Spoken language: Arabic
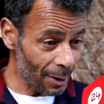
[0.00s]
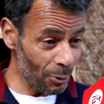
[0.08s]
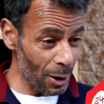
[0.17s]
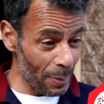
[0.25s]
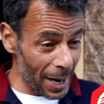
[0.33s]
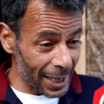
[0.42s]

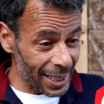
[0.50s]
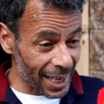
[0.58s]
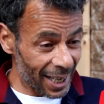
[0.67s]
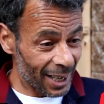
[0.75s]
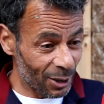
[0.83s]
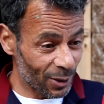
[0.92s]

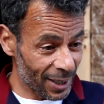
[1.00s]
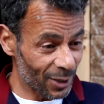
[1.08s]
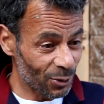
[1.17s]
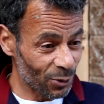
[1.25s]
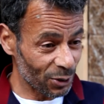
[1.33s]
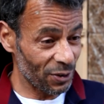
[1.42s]
ومالك
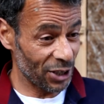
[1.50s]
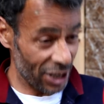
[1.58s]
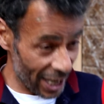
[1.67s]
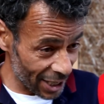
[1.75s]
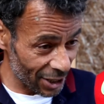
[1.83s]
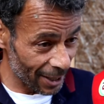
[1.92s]
واش فيها شي
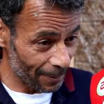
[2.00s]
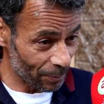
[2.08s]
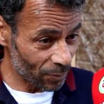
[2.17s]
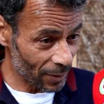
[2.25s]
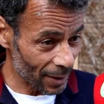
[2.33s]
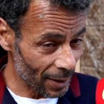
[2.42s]
حاجه
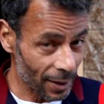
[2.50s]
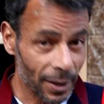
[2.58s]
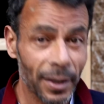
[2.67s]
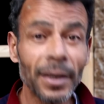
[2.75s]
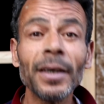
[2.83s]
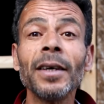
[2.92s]

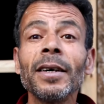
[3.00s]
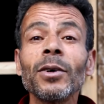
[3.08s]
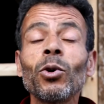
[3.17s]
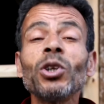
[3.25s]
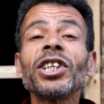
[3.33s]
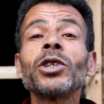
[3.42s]

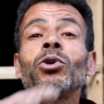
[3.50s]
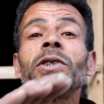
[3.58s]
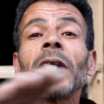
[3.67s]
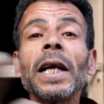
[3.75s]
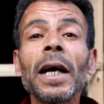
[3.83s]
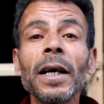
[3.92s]
كل شيء خصو
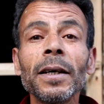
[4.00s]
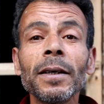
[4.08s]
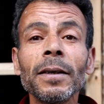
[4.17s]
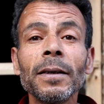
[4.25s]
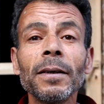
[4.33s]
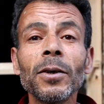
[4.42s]
يتغلق
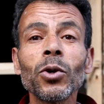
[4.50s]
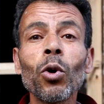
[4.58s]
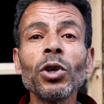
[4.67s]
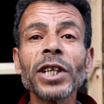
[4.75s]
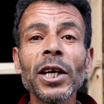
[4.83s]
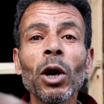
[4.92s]

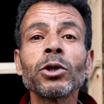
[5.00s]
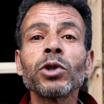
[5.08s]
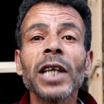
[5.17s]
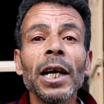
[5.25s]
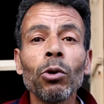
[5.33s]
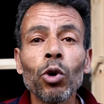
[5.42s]
كلشي خاصو
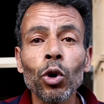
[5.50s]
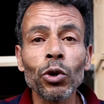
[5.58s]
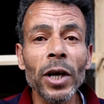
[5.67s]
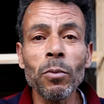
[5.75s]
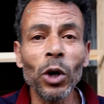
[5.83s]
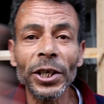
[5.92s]
تخليو
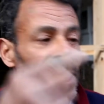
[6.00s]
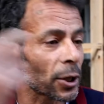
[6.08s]
كورونا بوحدها